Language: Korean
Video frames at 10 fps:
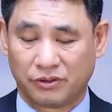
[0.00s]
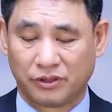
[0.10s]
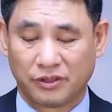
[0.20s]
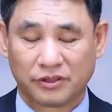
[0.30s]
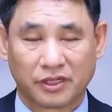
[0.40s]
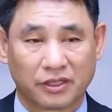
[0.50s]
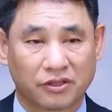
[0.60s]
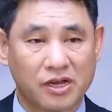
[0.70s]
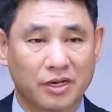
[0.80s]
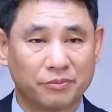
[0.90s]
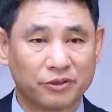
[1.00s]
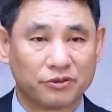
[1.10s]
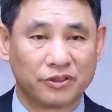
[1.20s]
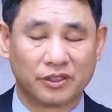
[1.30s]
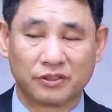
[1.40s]
자,
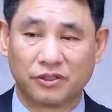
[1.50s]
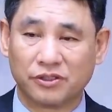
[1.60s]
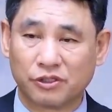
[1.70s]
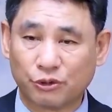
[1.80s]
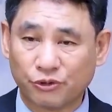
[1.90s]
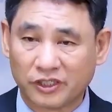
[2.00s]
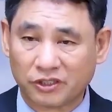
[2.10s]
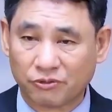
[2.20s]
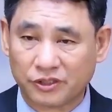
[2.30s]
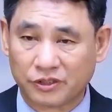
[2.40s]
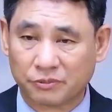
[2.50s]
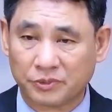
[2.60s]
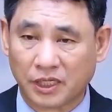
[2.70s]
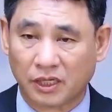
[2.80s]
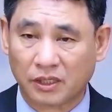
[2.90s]
대한민국은 어디 위에
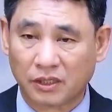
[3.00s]
세워졌습니까?